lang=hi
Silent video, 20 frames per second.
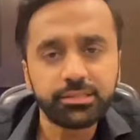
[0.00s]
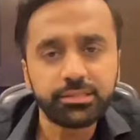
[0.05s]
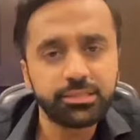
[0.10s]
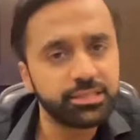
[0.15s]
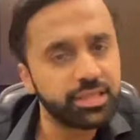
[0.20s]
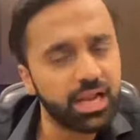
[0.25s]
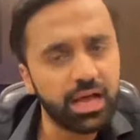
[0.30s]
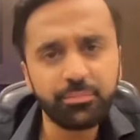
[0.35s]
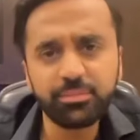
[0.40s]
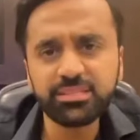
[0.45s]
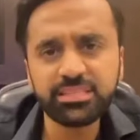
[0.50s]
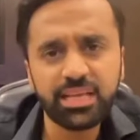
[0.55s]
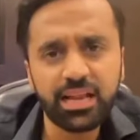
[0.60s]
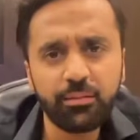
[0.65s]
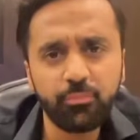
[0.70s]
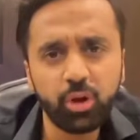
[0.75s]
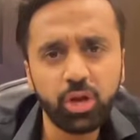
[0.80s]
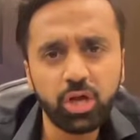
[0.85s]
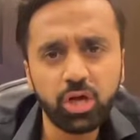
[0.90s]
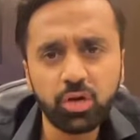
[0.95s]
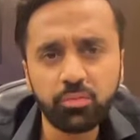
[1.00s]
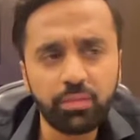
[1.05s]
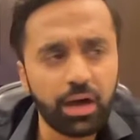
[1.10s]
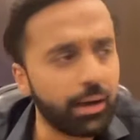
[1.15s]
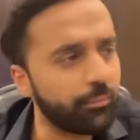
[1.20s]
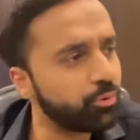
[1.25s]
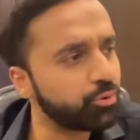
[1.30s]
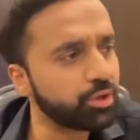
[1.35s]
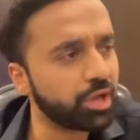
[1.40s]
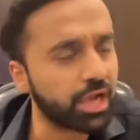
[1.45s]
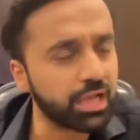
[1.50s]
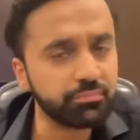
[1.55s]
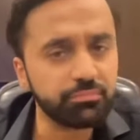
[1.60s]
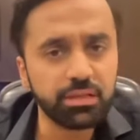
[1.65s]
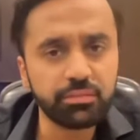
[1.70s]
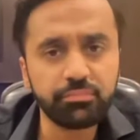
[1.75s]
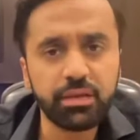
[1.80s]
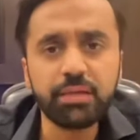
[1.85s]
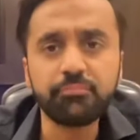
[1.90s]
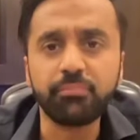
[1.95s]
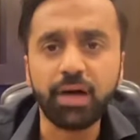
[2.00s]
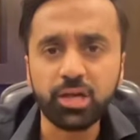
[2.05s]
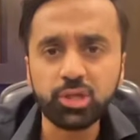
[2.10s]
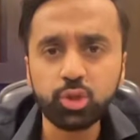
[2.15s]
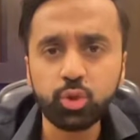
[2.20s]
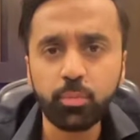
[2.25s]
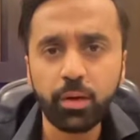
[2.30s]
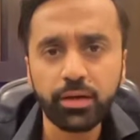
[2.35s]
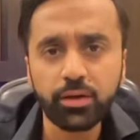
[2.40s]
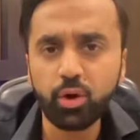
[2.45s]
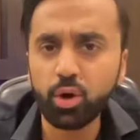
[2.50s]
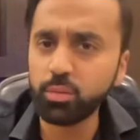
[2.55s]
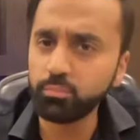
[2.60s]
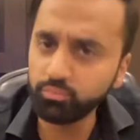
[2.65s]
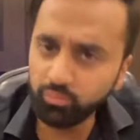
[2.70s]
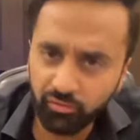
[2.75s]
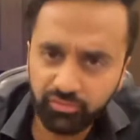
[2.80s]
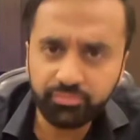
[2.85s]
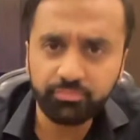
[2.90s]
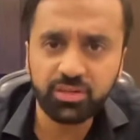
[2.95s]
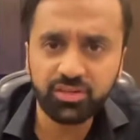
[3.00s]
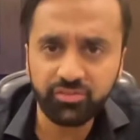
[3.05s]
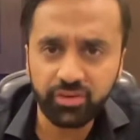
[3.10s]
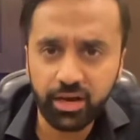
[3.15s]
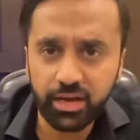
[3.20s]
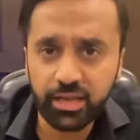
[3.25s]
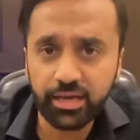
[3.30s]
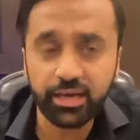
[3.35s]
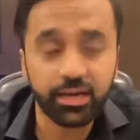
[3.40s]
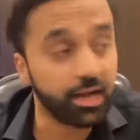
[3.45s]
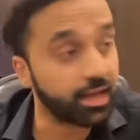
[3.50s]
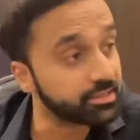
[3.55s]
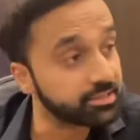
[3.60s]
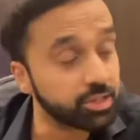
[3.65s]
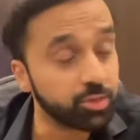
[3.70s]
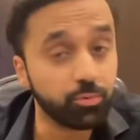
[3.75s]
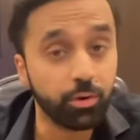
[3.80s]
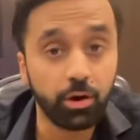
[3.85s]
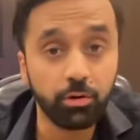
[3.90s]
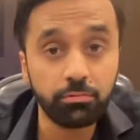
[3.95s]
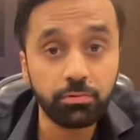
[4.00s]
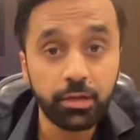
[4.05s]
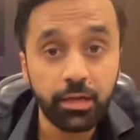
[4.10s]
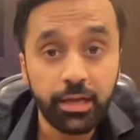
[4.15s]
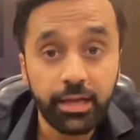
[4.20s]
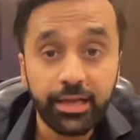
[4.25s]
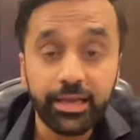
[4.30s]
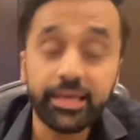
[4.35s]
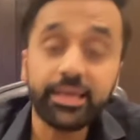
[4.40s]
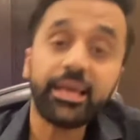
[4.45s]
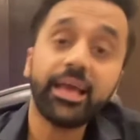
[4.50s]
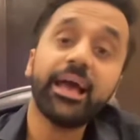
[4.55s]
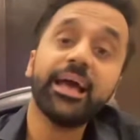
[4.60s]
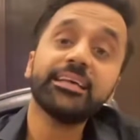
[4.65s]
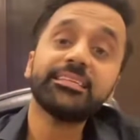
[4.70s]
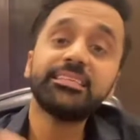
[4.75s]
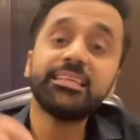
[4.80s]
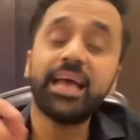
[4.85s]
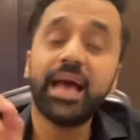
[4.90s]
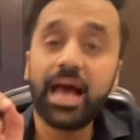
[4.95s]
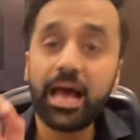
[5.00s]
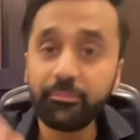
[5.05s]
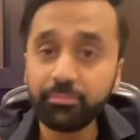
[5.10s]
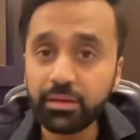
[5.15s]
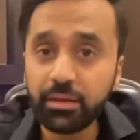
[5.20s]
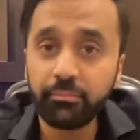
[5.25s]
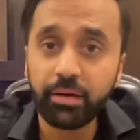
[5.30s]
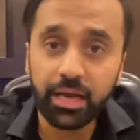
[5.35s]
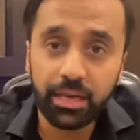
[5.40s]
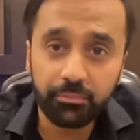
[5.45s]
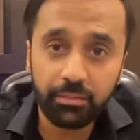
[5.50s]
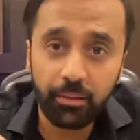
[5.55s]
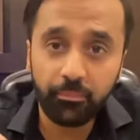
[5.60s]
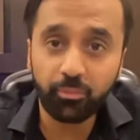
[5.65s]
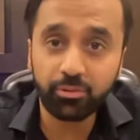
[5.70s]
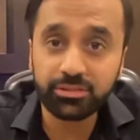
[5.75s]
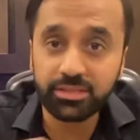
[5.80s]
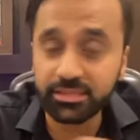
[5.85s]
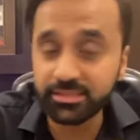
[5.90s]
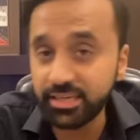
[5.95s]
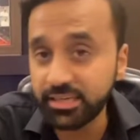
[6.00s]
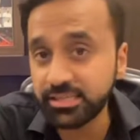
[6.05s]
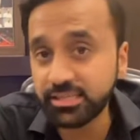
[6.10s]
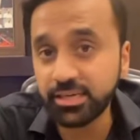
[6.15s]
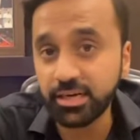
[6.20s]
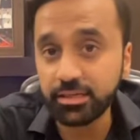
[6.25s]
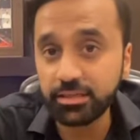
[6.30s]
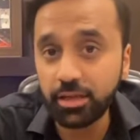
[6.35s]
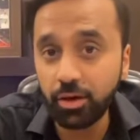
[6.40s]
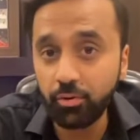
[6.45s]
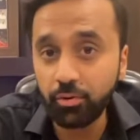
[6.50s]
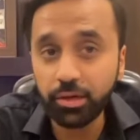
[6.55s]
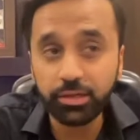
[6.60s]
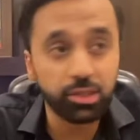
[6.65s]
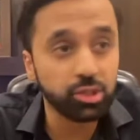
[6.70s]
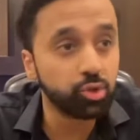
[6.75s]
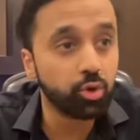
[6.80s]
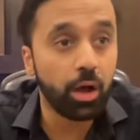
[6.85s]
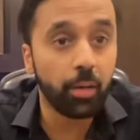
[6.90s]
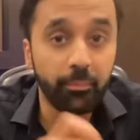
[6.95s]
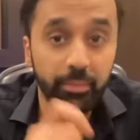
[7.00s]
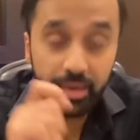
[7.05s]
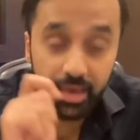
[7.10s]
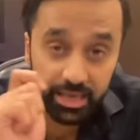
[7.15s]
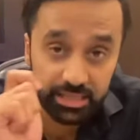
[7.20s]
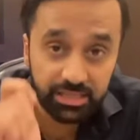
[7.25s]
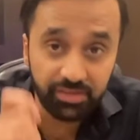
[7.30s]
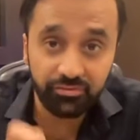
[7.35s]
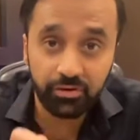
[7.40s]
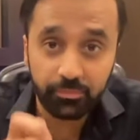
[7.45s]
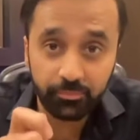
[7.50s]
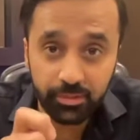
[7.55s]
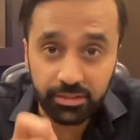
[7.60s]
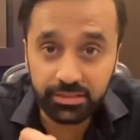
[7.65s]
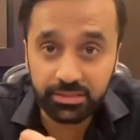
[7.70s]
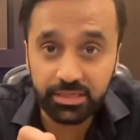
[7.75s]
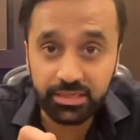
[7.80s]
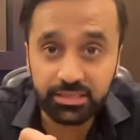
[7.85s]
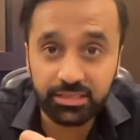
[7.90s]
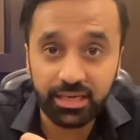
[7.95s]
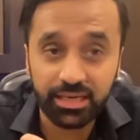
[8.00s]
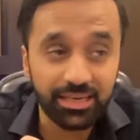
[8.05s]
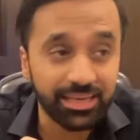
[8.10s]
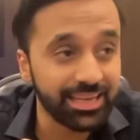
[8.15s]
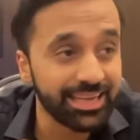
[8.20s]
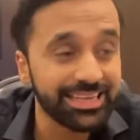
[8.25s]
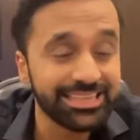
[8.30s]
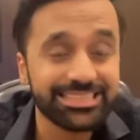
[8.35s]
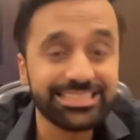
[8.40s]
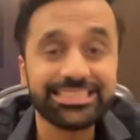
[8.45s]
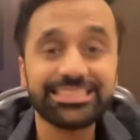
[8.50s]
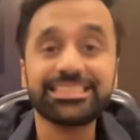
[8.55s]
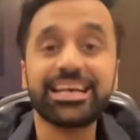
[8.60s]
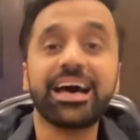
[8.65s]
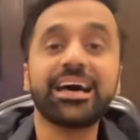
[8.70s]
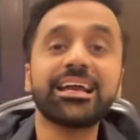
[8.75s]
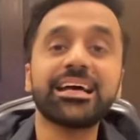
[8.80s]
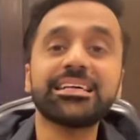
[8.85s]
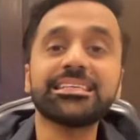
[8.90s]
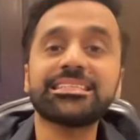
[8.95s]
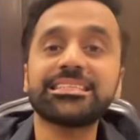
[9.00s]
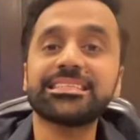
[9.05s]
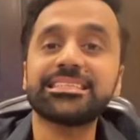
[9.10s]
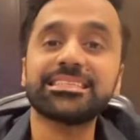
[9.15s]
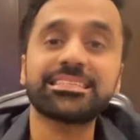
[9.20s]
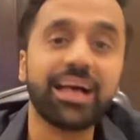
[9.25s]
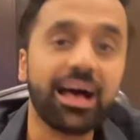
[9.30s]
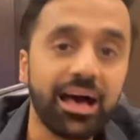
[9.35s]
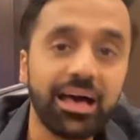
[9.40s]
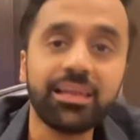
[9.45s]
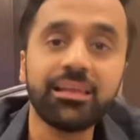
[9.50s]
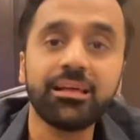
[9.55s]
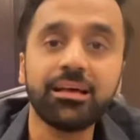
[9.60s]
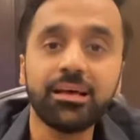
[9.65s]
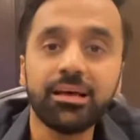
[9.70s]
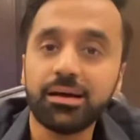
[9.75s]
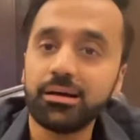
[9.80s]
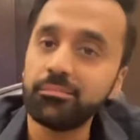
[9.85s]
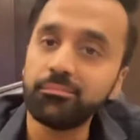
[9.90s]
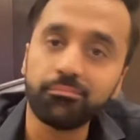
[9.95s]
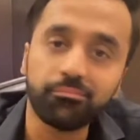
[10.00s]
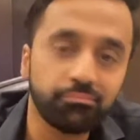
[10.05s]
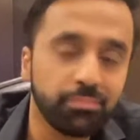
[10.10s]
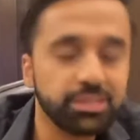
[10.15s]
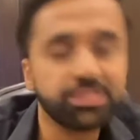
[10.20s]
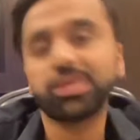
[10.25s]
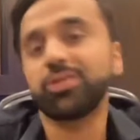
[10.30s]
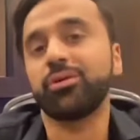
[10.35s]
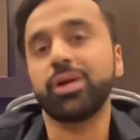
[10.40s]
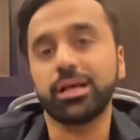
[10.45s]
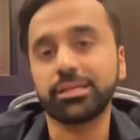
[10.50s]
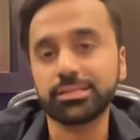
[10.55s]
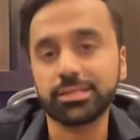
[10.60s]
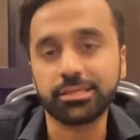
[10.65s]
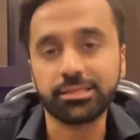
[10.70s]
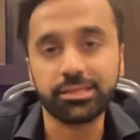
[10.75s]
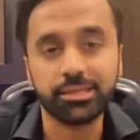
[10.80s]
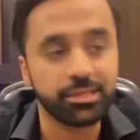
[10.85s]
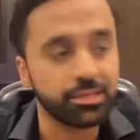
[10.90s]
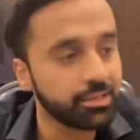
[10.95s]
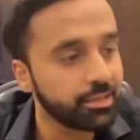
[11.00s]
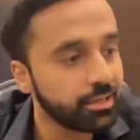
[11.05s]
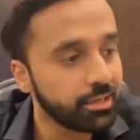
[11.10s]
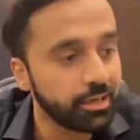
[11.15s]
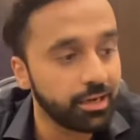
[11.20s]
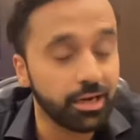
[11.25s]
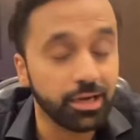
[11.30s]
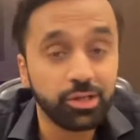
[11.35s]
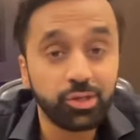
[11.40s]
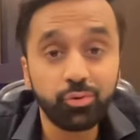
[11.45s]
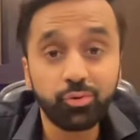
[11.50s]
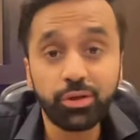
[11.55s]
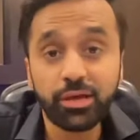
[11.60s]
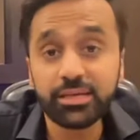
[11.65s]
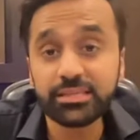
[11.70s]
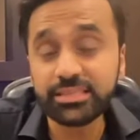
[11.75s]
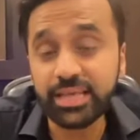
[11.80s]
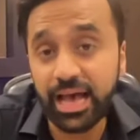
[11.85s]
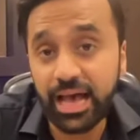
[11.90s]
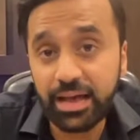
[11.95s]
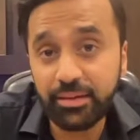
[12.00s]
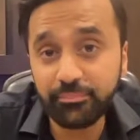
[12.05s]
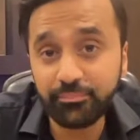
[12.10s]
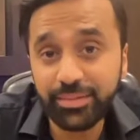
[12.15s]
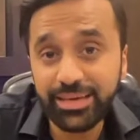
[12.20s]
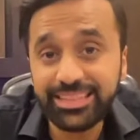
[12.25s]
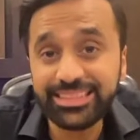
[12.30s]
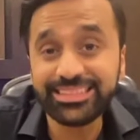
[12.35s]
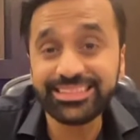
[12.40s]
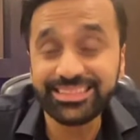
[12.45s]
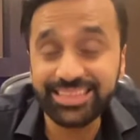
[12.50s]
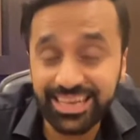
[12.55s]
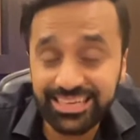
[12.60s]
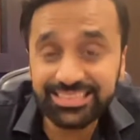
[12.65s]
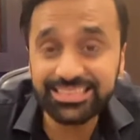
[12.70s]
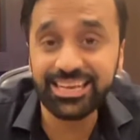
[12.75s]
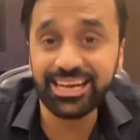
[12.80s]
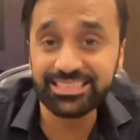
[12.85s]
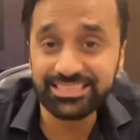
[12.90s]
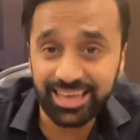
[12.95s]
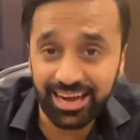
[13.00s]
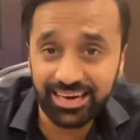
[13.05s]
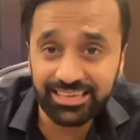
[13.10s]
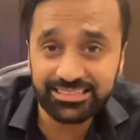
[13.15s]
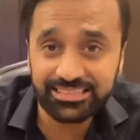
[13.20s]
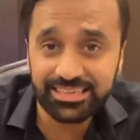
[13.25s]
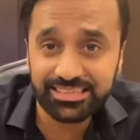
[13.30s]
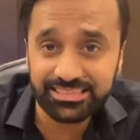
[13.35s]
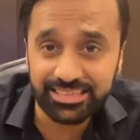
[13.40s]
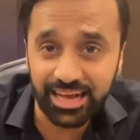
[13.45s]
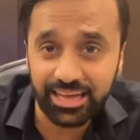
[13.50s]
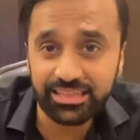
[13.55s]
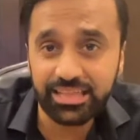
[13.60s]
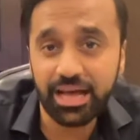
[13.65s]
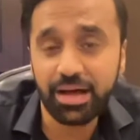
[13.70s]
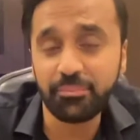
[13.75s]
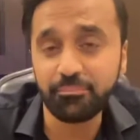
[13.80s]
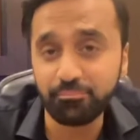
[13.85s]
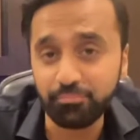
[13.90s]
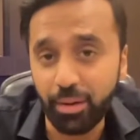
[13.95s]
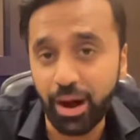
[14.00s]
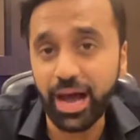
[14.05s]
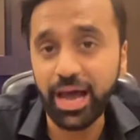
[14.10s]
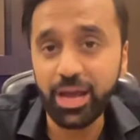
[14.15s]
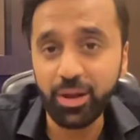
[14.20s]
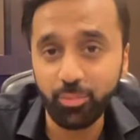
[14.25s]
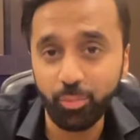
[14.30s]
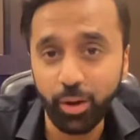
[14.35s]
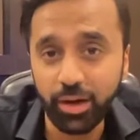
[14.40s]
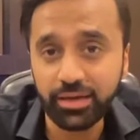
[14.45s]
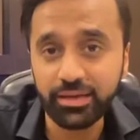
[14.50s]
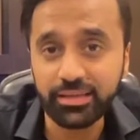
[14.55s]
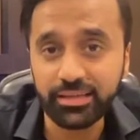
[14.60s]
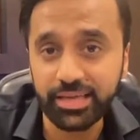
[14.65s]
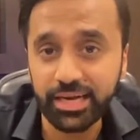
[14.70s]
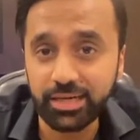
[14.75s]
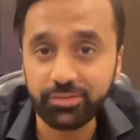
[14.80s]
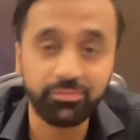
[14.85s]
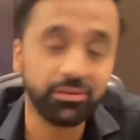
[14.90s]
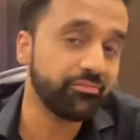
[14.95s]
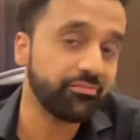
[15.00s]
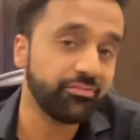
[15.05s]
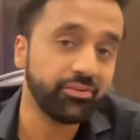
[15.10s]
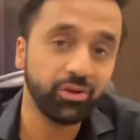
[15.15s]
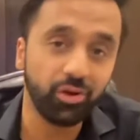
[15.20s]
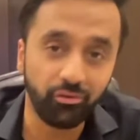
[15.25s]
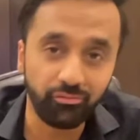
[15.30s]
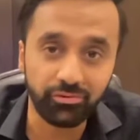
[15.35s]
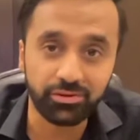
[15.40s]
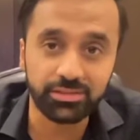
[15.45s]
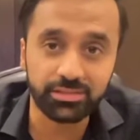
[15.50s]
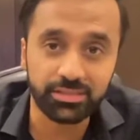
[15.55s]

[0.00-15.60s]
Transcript: जनाब असलम आप लोगों की खिदमत में एक मासूमाना और मुफ्त मशवरा लेकर हाजिर हुआ हूँ एक ऐसी ऐप के बारे में आपको सजेस्ट करता हूँ कि जिसको आप एक दफा परचेज करके सारा साल मजे उड़ा सकते हैं क्योंकि इस ऐप में दस हजार से ज्यादा बाय वन गेट वन के ऑफर है